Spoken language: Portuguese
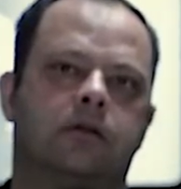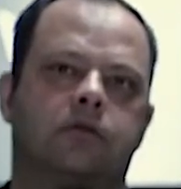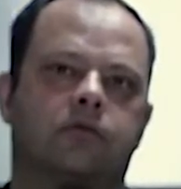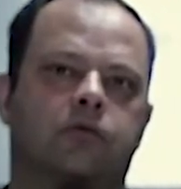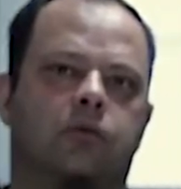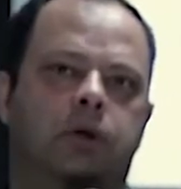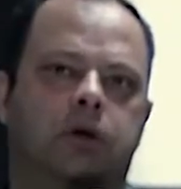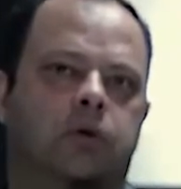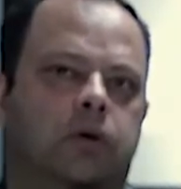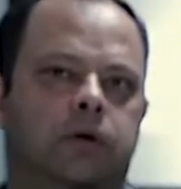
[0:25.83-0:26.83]
um
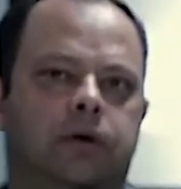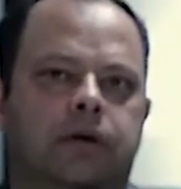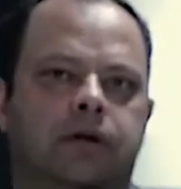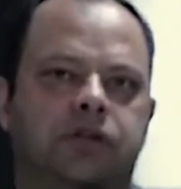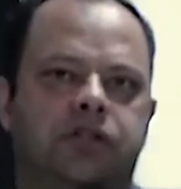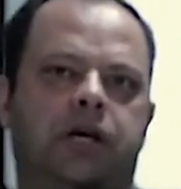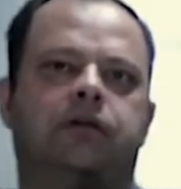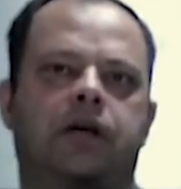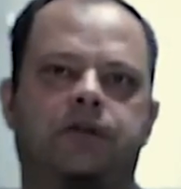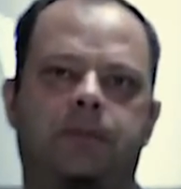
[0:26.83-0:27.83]
domingo cheio
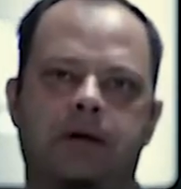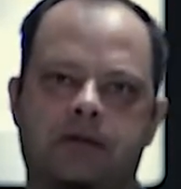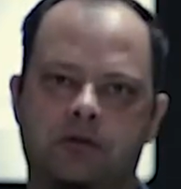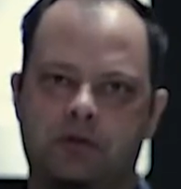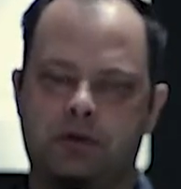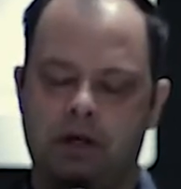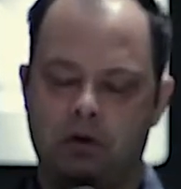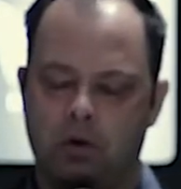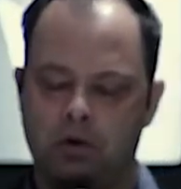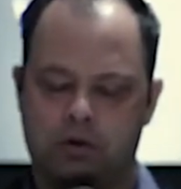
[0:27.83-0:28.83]
das bênçãos do
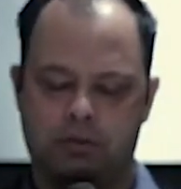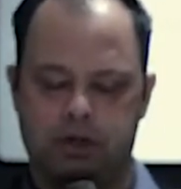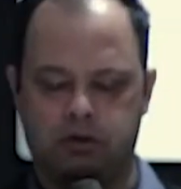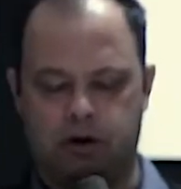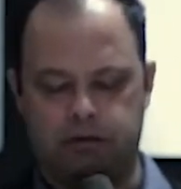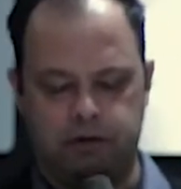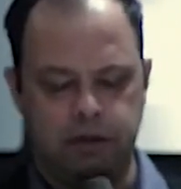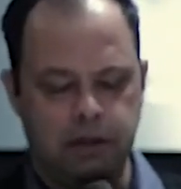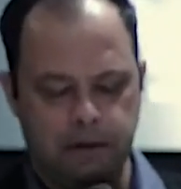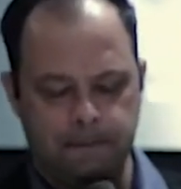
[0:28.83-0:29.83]
Senhor sobre a sua
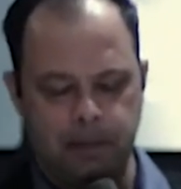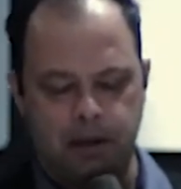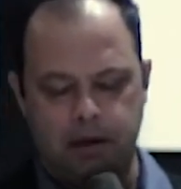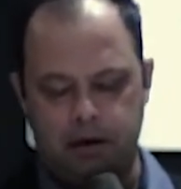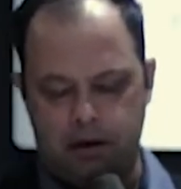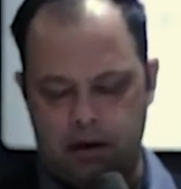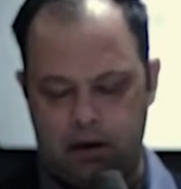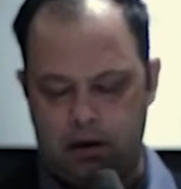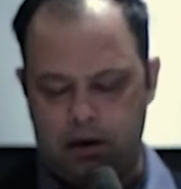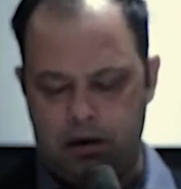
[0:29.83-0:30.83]
vida.
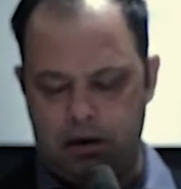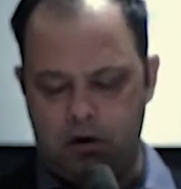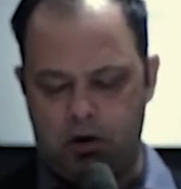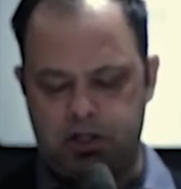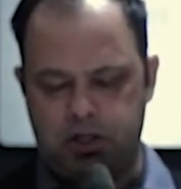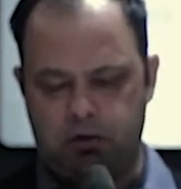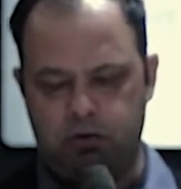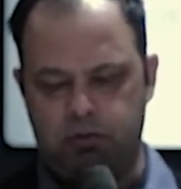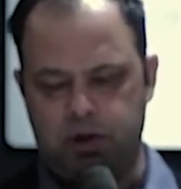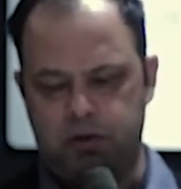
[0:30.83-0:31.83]
E hoje é um
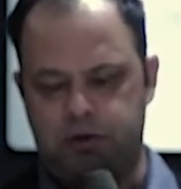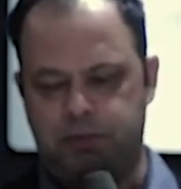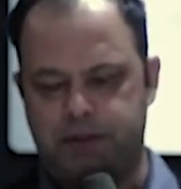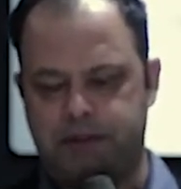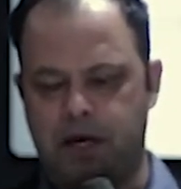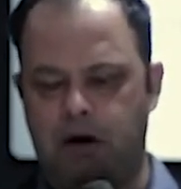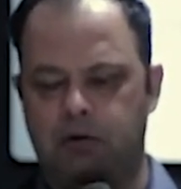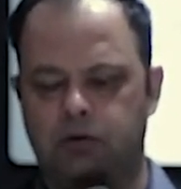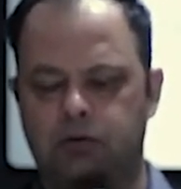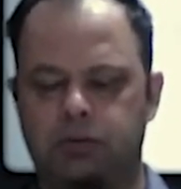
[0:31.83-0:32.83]
domingo especial, é
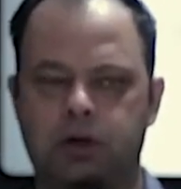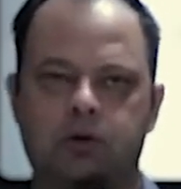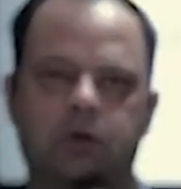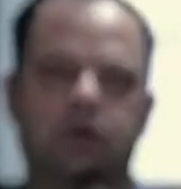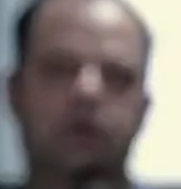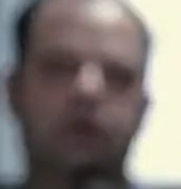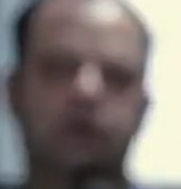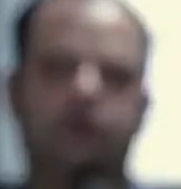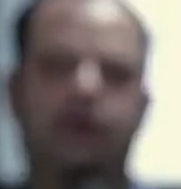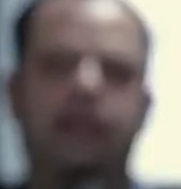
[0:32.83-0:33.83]
um domingo
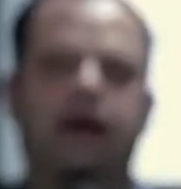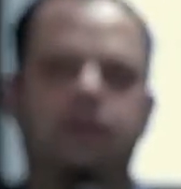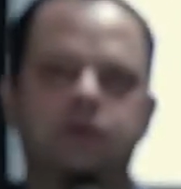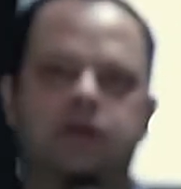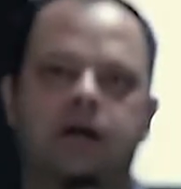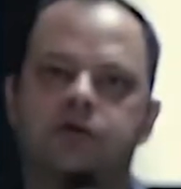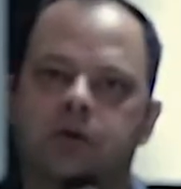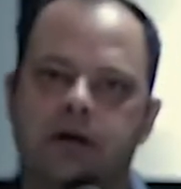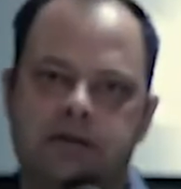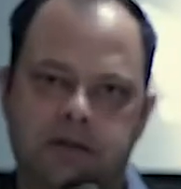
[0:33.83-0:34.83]
de falarmos de
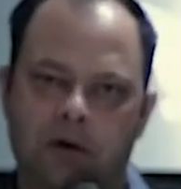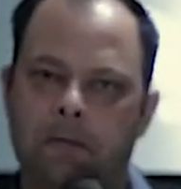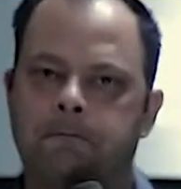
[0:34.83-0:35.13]
ressurreição